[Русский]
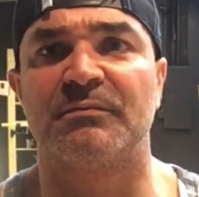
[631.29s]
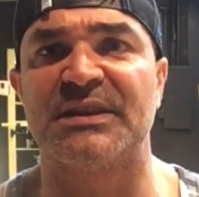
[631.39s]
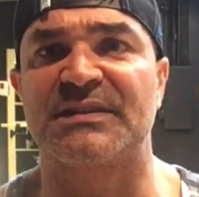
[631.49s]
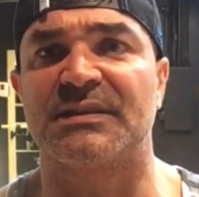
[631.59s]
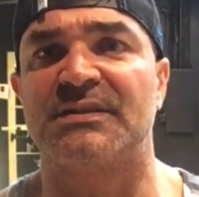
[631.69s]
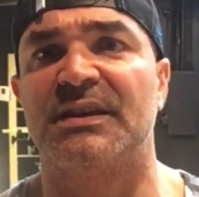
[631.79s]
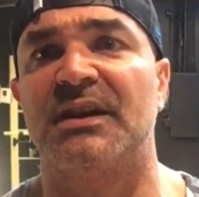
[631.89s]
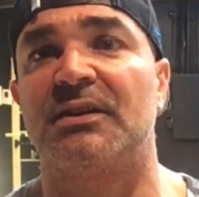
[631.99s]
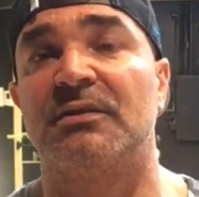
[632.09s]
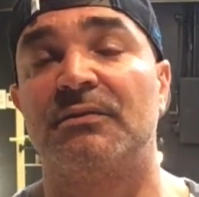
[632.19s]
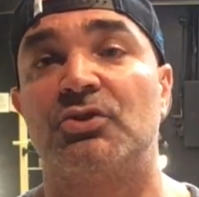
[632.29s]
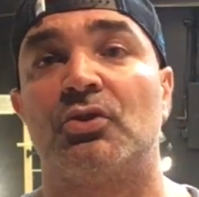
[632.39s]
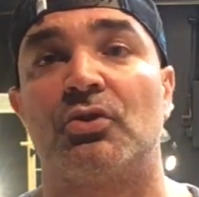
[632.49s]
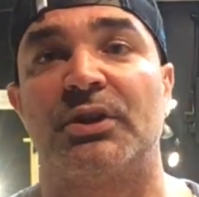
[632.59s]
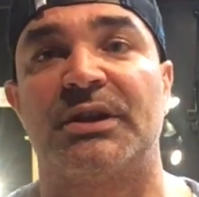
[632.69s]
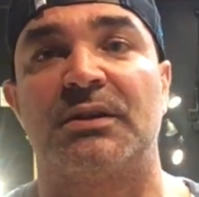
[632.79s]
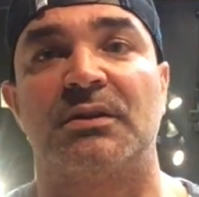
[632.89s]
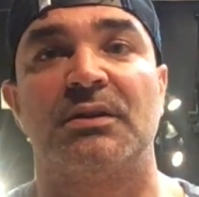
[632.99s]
в моих статьях и видеороликах.